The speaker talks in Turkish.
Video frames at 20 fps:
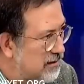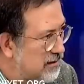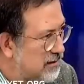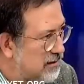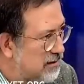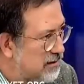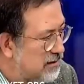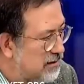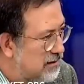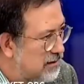
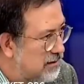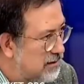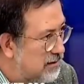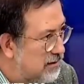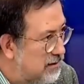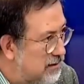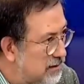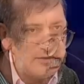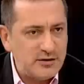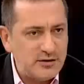İstinye oradan tane... geliyor
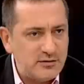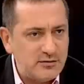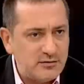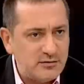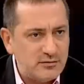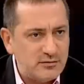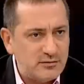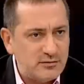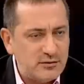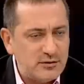demek ki.
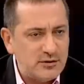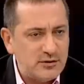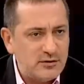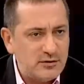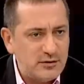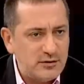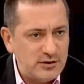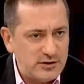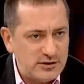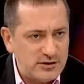Efendim?
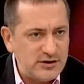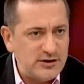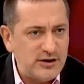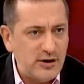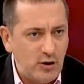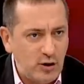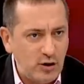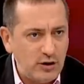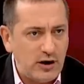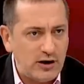
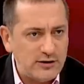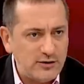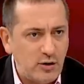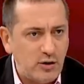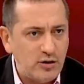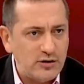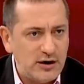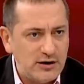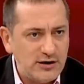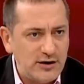İstinye adı
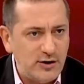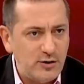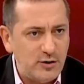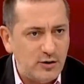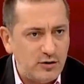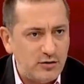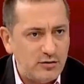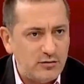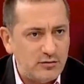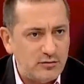oradan
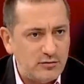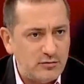geliyor.